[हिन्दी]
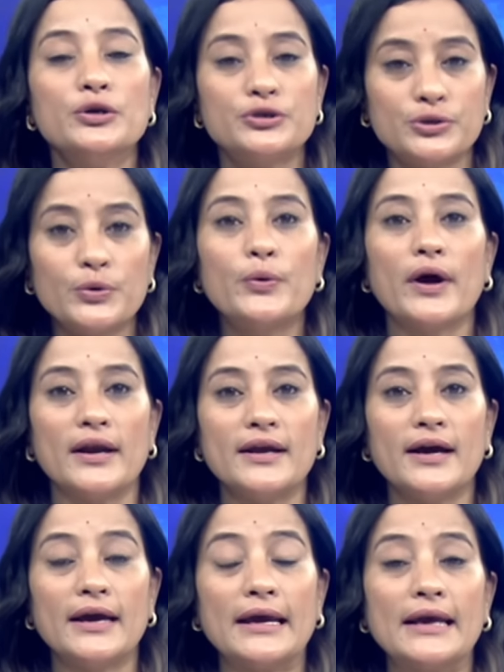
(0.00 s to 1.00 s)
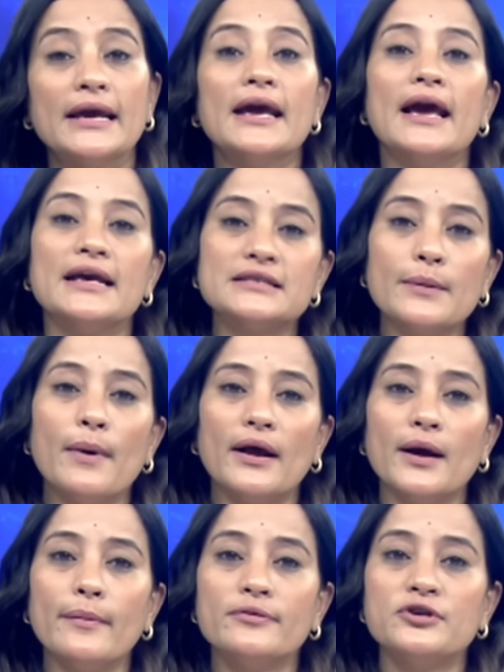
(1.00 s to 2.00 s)
शुरू कर लिया है ऐसा
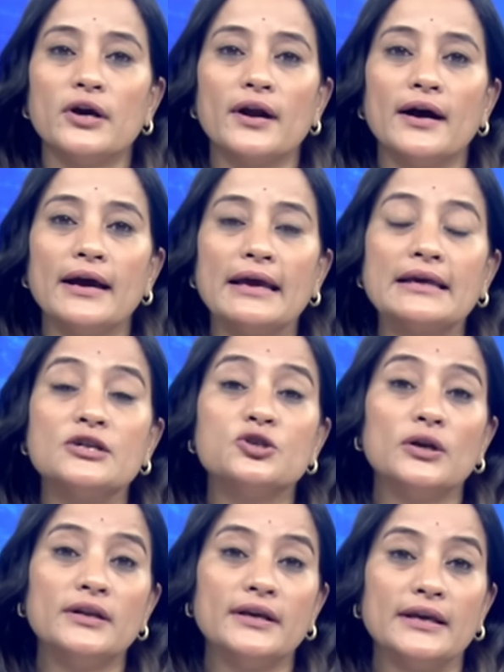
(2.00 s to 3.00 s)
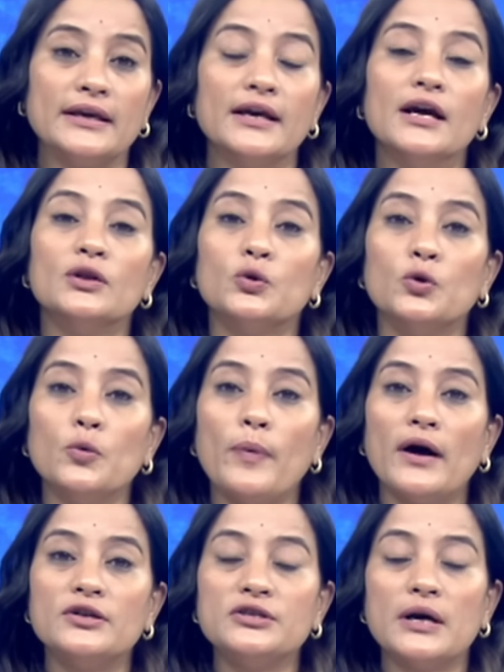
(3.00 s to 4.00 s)
माना जा रहा है कि जल्द ही दोनों
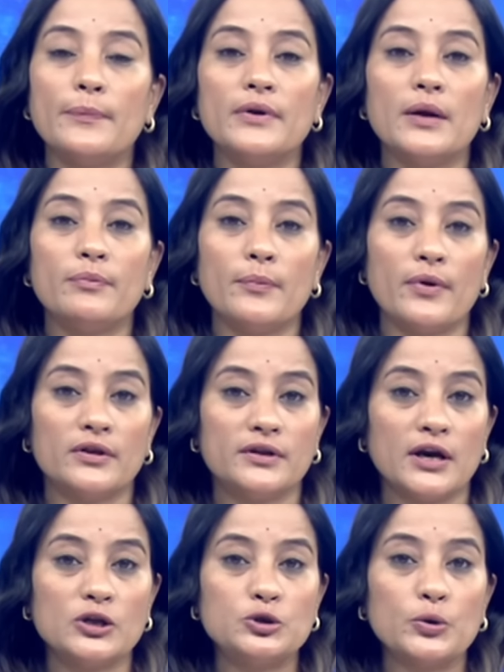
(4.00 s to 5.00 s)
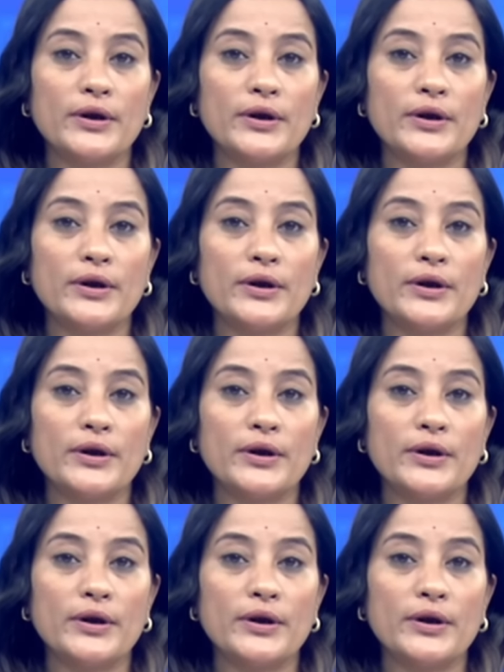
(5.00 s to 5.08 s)
पार्टियां अपने अपने प्रत्याशियों के